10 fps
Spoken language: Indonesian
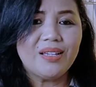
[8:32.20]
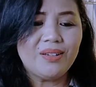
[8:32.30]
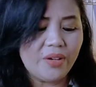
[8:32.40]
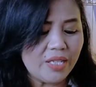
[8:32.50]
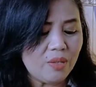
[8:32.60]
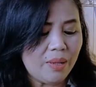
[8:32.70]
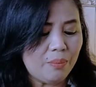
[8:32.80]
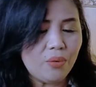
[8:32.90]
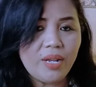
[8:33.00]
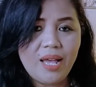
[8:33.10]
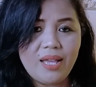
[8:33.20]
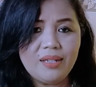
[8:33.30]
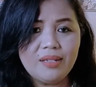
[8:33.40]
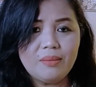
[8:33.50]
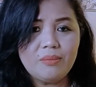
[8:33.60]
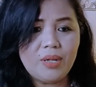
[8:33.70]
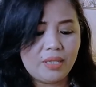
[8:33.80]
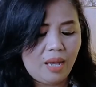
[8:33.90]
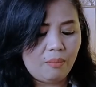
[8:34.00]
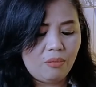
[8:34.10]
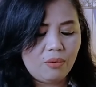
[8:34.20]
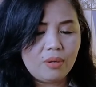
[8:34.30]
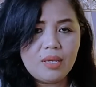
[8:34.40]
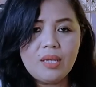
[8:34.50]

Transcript: Oke, sobat Bunda, buat kamu